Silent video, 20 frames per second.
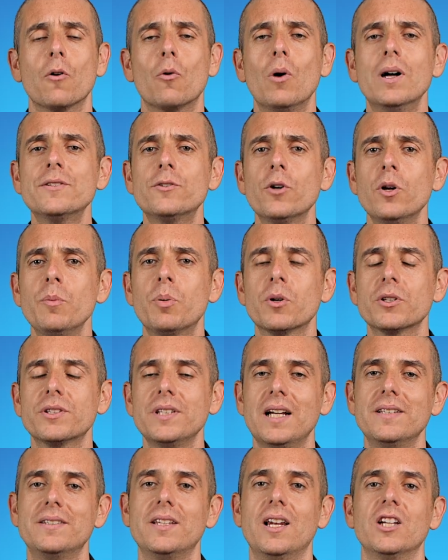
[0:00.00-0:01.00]
Quanto è
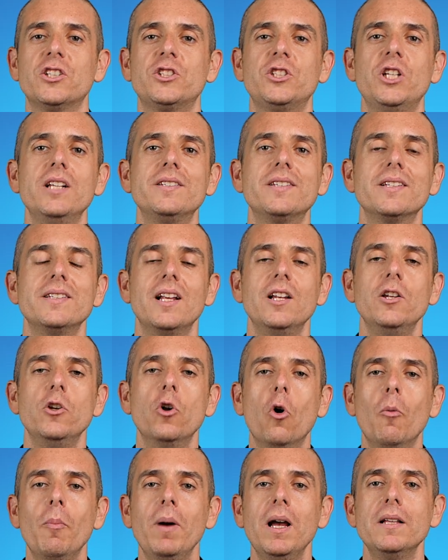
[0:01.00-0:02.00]
importante la scelta del
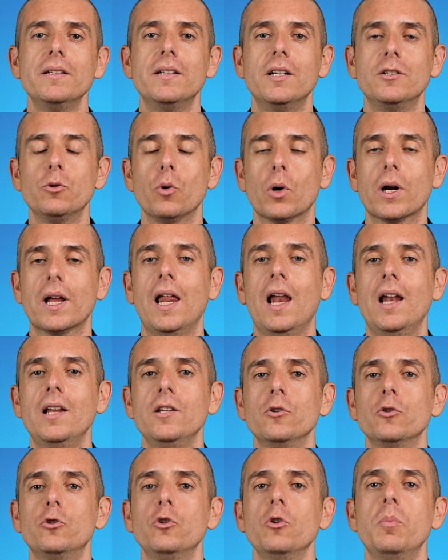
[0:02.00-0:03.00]
nome del tuo canale
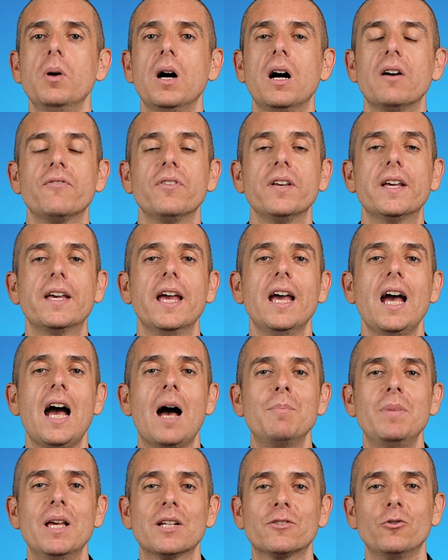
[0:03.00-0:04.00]
YouTube affinché
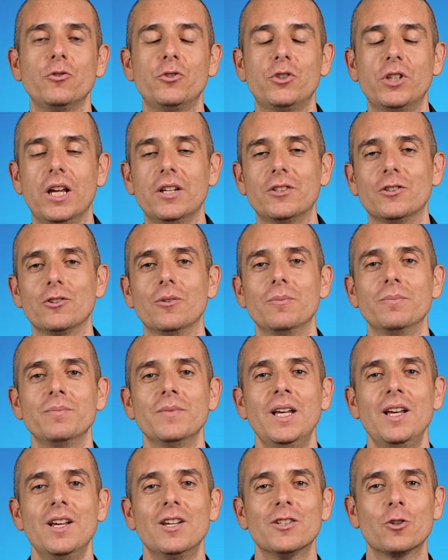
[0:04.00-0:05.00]
abbia successo?
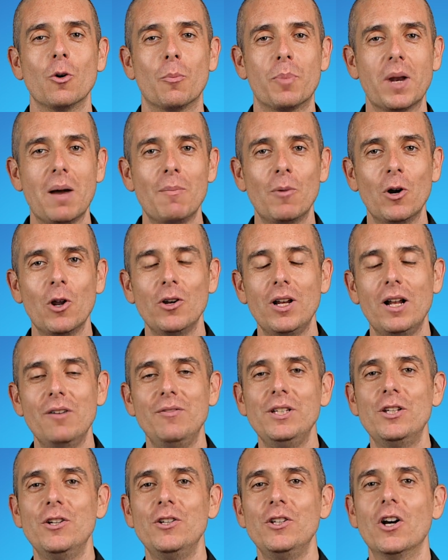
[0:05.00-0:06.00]
Scopriamolo nel
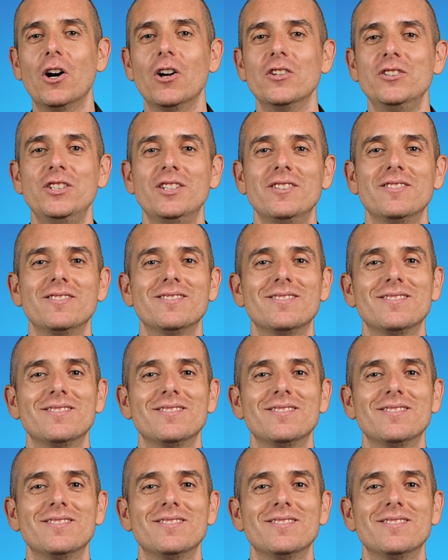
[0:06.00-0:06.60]
video di oggi.